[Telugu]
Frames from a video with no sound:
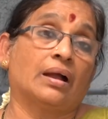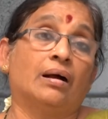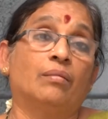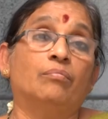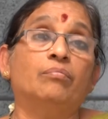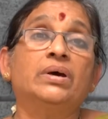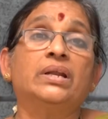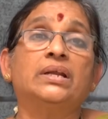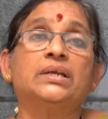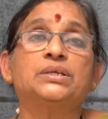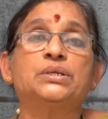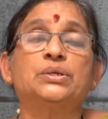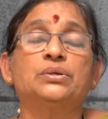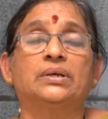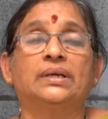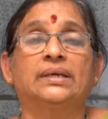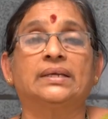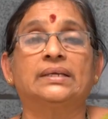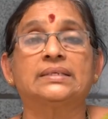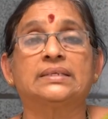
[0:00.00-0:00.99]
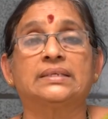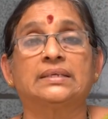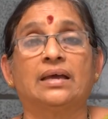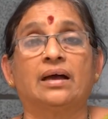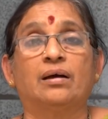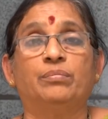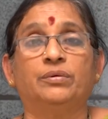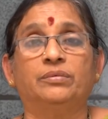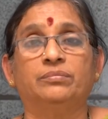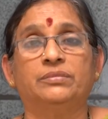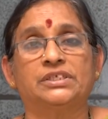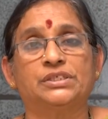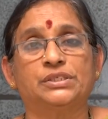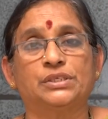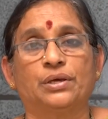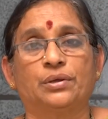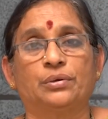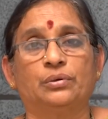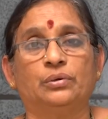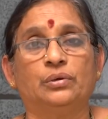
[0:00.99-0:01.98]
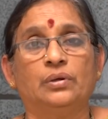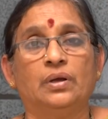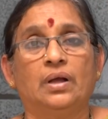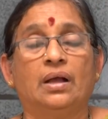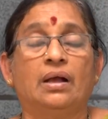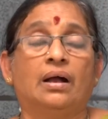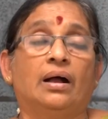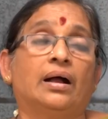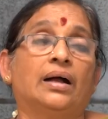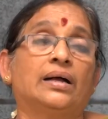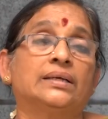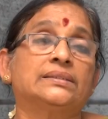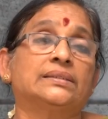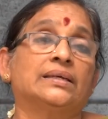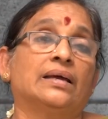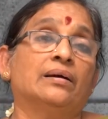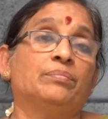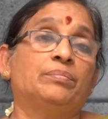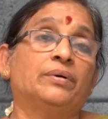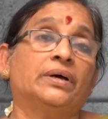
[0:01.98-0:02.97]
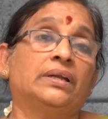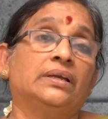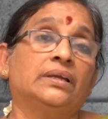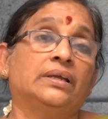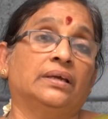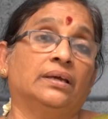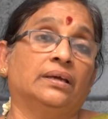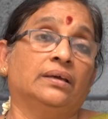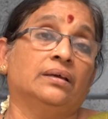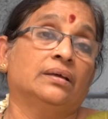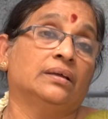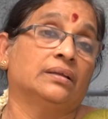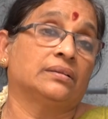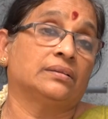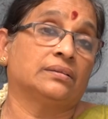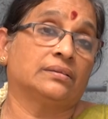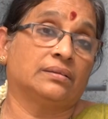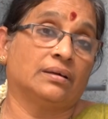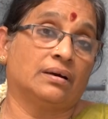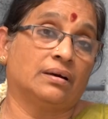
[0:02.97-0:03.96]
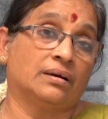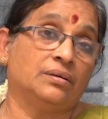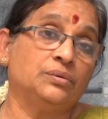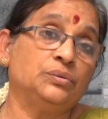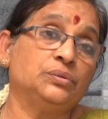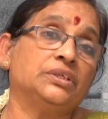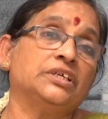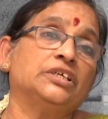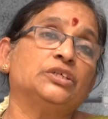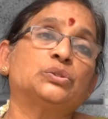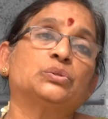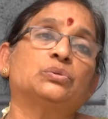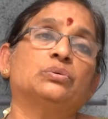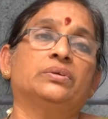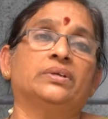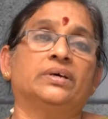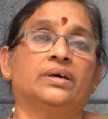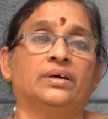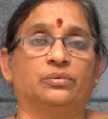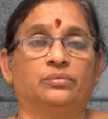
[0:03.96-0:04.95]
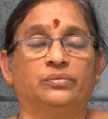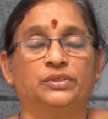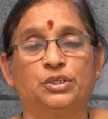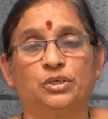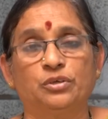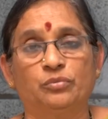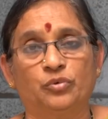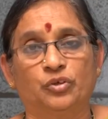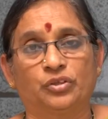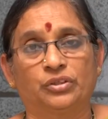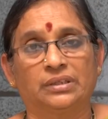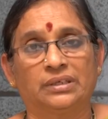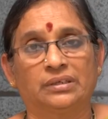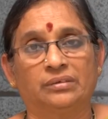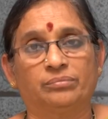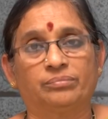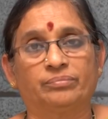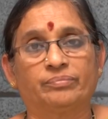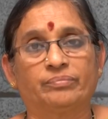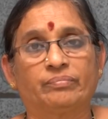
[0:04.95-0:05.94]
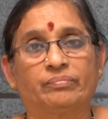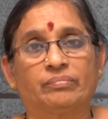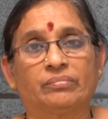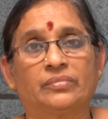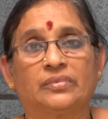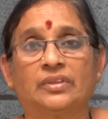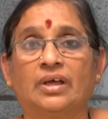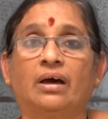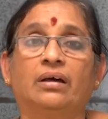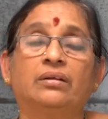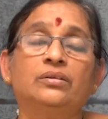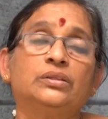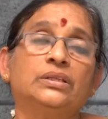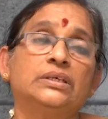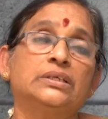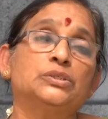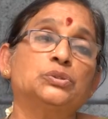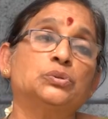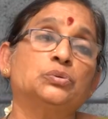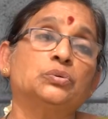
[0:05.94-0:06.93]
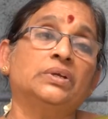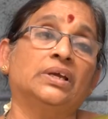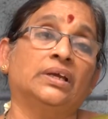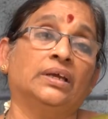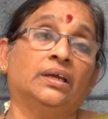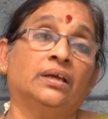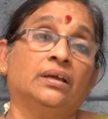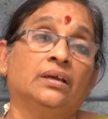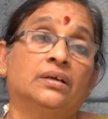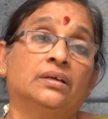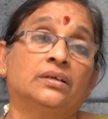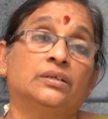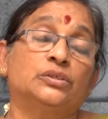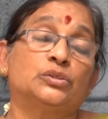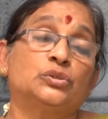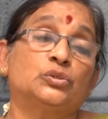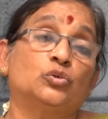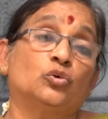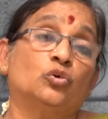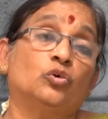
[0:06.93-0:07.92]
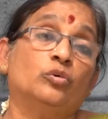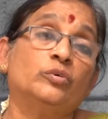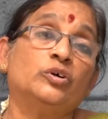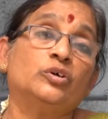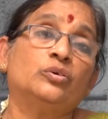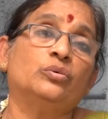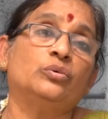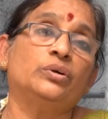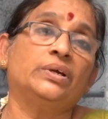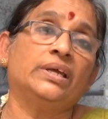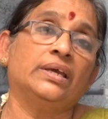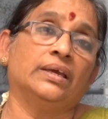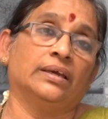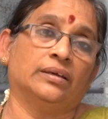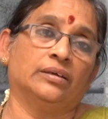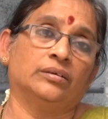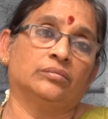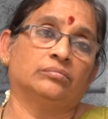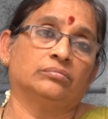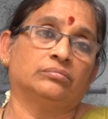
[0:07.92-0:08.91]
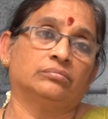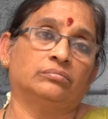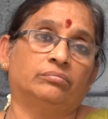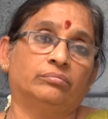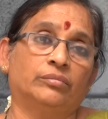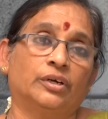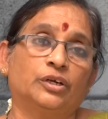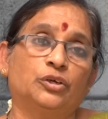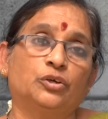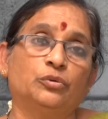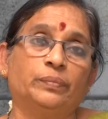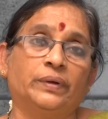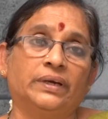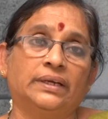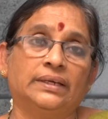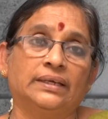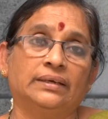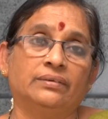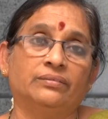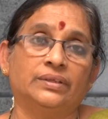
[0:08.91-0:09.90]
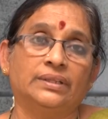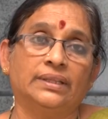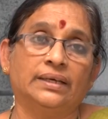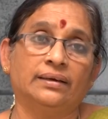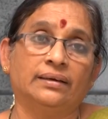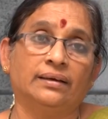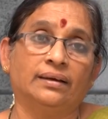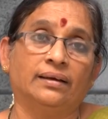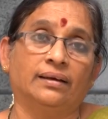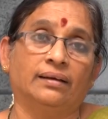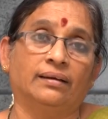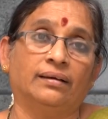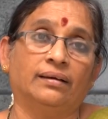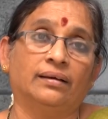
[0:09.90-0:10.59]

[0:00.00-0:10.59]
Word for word: అంబరీషునికి శాపం ఇచ్చారో ఆ శాపాన్ని తాను తీసుకున్నారు విష్ణుమూర్తి తాను తీసుకుని సోమకుణ్ణి మట్టు పెట్టే విధంగా